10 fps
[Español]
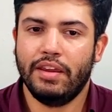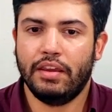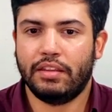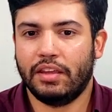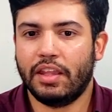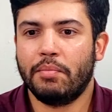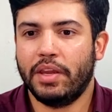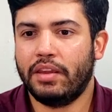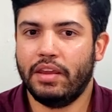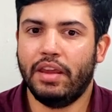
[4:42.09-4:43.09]
está también
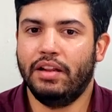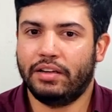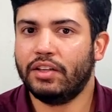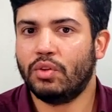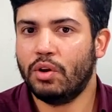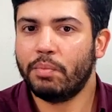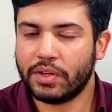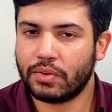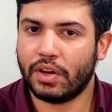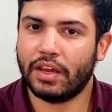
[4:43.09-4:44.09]
que el resto de los
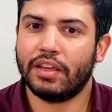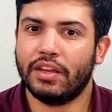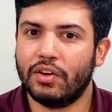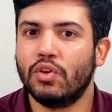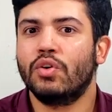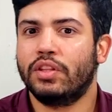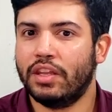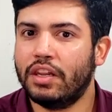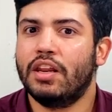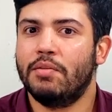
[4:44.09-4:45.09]
personajes no
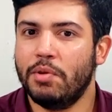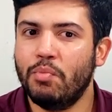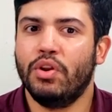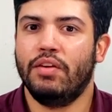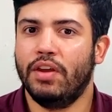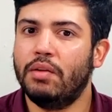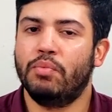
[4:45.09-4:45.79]
tienen el mismo nivel,